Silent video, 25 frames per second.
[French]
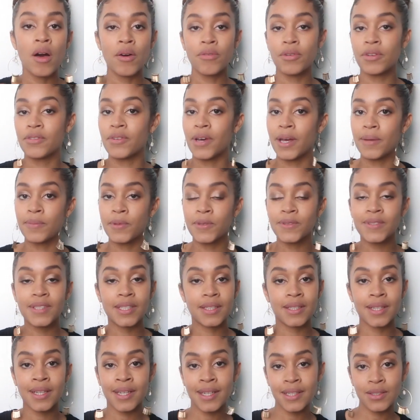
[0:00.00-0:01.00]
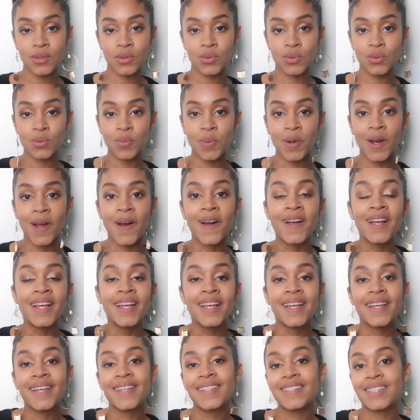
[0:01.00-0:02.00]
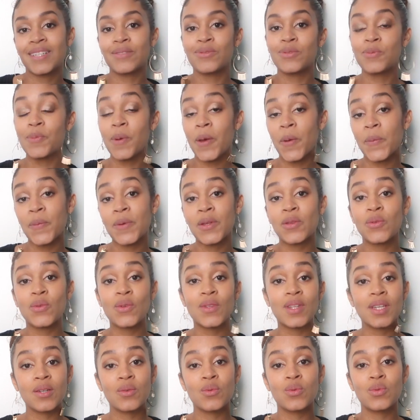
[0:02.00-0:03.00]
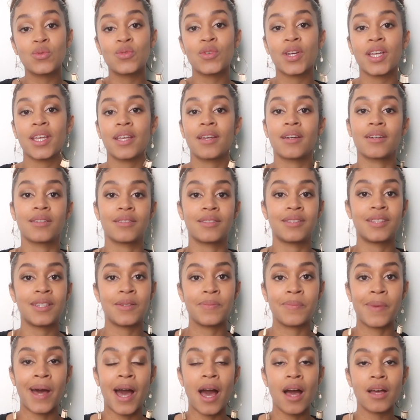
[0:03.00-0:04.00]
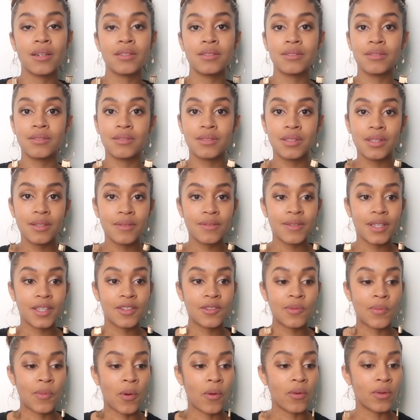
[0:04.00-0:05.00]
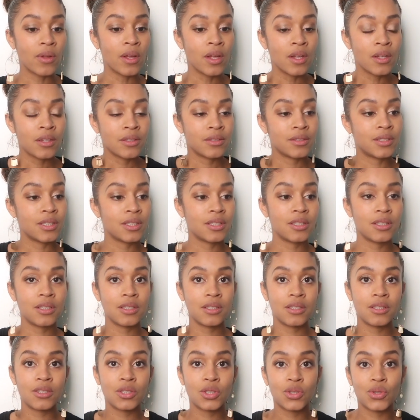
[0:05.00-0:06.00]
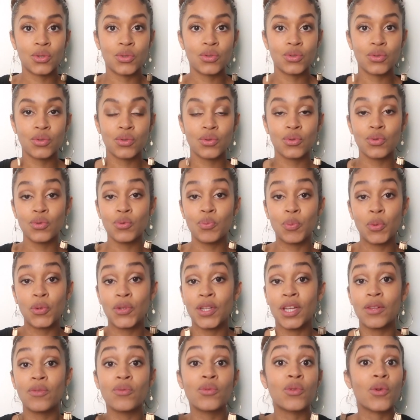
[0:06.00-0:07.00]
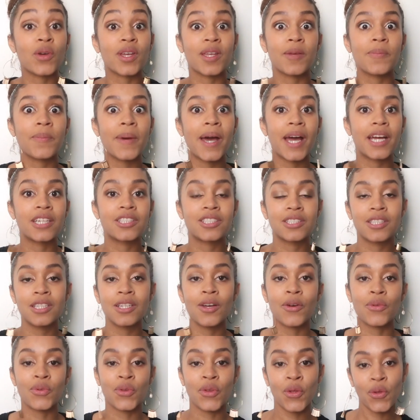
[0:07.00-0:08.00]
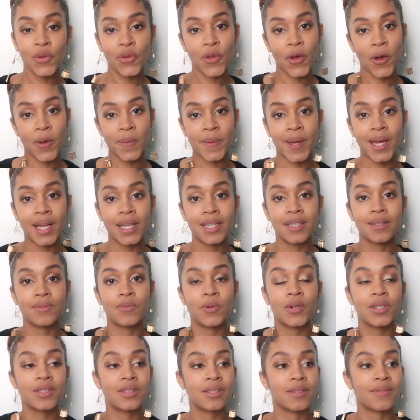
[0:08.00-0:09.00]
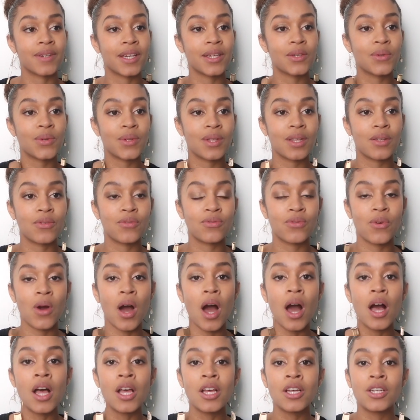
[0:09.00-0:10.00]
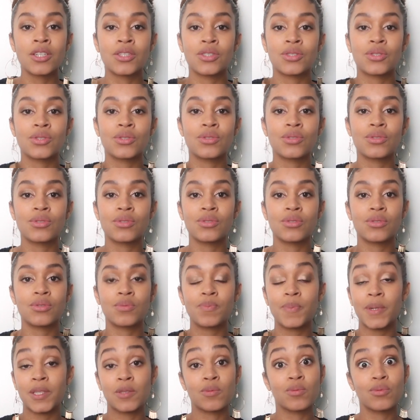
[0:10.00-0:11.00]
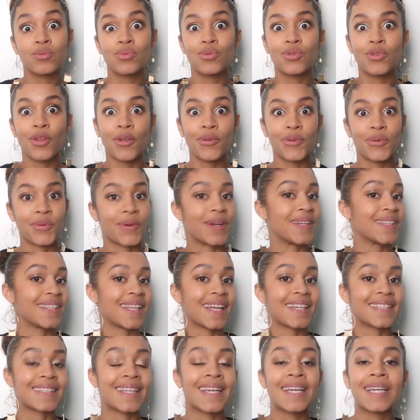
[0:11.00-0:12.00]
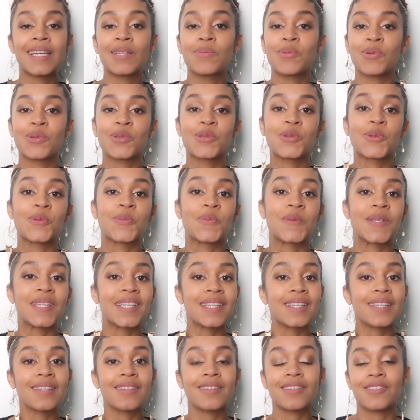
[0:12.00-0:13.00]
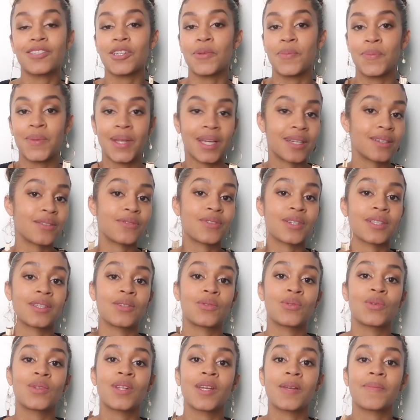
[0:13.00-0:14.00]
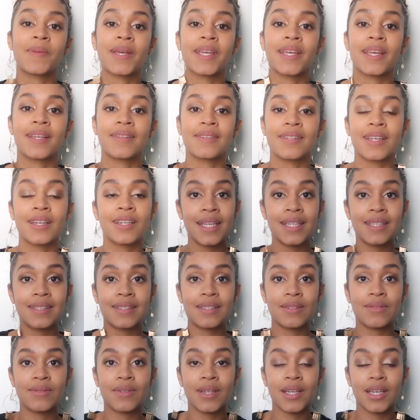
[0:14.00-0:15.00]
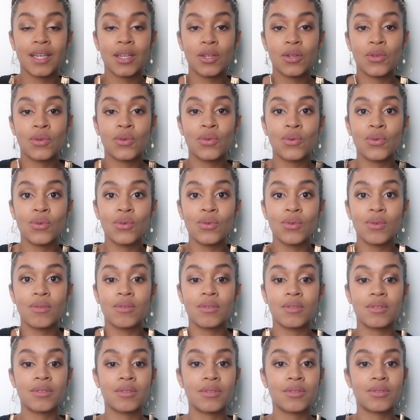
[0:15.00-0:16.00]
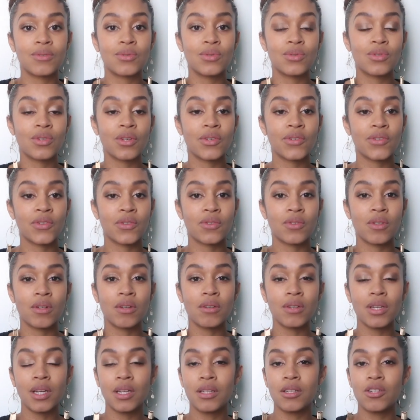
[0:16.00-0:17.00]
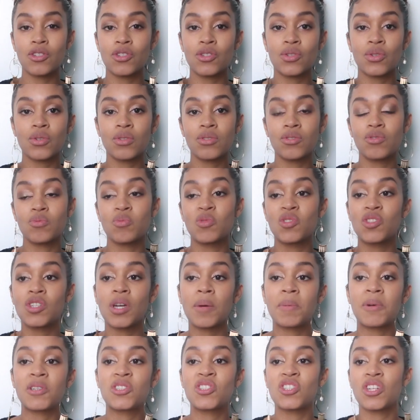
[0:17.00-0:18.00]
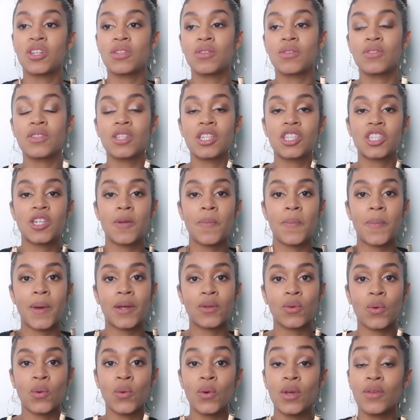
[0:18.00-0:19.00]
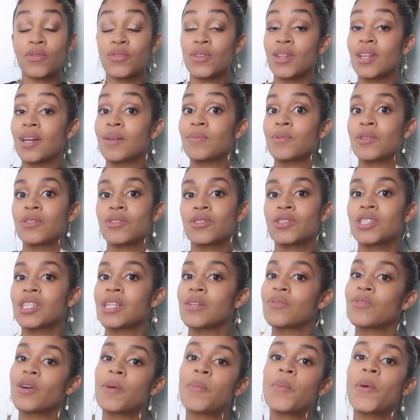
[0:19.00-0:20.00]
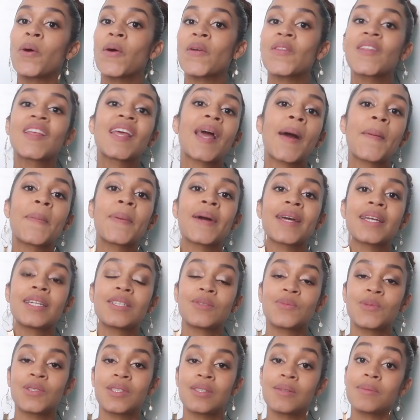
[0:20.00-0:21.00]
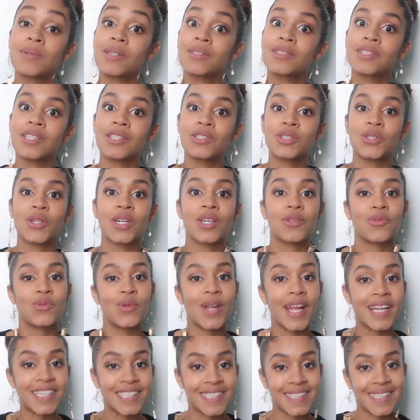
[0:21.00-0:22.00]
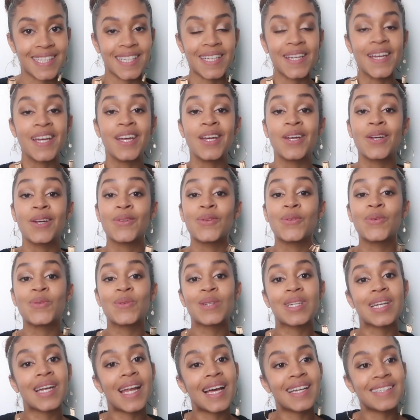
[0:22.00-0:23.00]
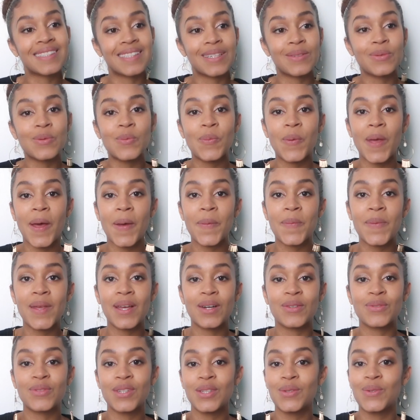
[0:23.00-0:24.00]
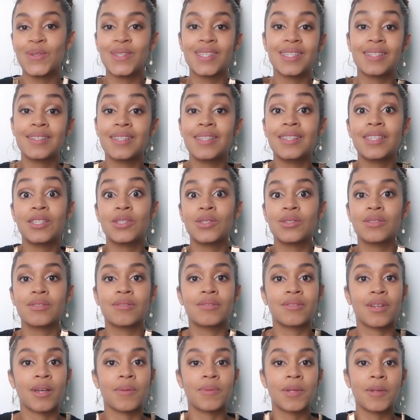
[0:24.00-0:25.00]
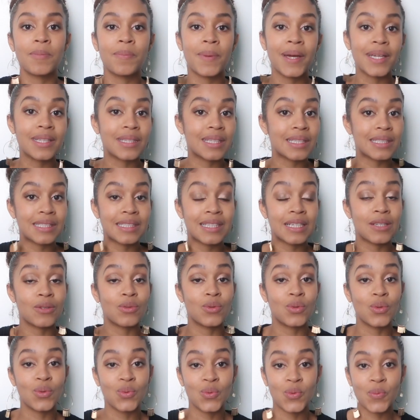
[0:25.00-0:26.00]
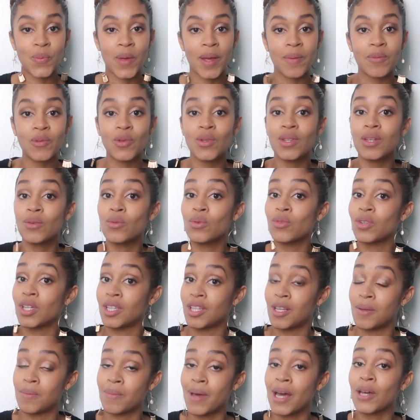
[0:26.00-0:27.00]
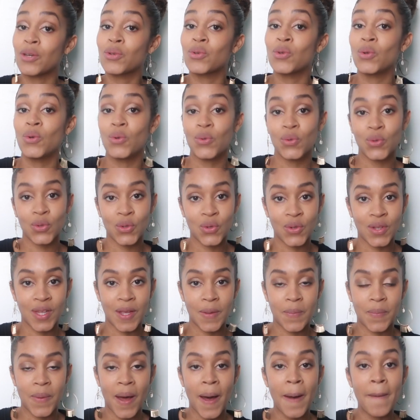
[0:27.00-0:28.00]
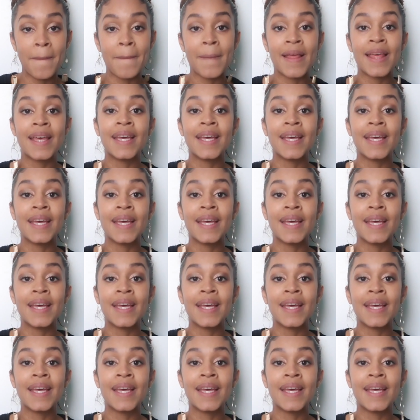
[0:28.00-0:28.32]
Enfin vraiment c'est très souple et ça vous permet de découvrir des marques, des vêtements, des choses que peut-être vous n'auriez pas acheté en temps normal et moi c'est vrai que des fois je passe beaucoup de temps sur internet pour le shopping, j'aime bien aller faire des tours dans les magasins et c'est vrai que euh, de temps en temps il y a des choses je me dis oh bah tiens non ça j'aime pas trop et finalement quand je les vois porter après je me dis, oh, bah tiens, j'aurais dû l'acheter. Donc là, ça nous permet en fait de tester des choses qu'on n'aurait peut-être pas testé de nous-mêmes, de découvrir des marques que l'on ne connaît pas.